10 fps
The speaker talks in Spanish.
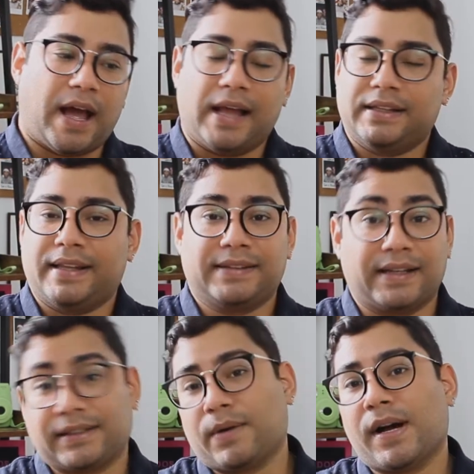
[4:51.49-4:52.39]
al de
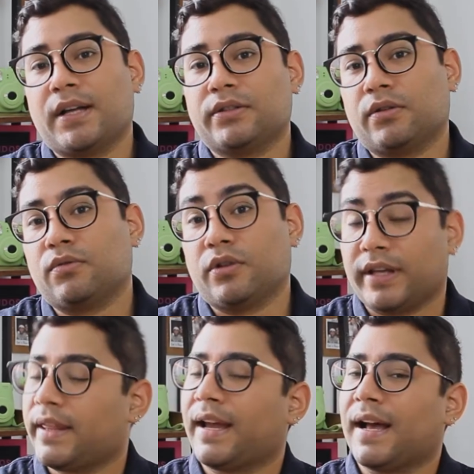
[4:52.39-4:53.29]
estar trabajando uno
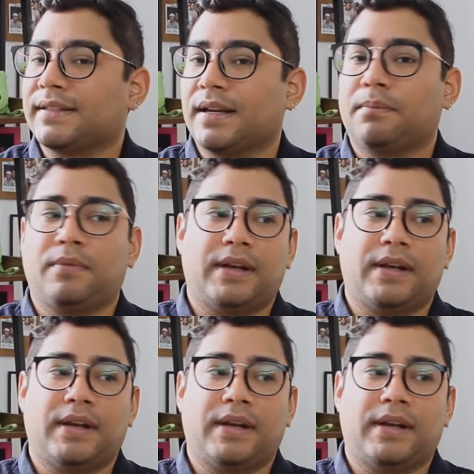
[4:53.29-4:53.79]
desde casa,